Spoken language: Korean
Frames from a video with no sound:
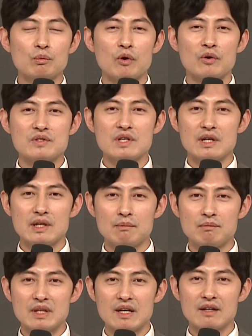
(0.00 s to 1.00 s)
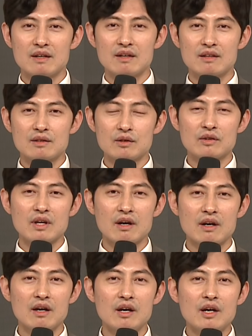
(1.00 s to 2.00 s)
멀어지게 됩니다.
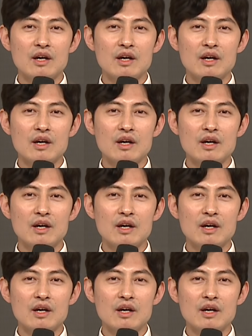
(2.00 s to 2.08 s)
그러다가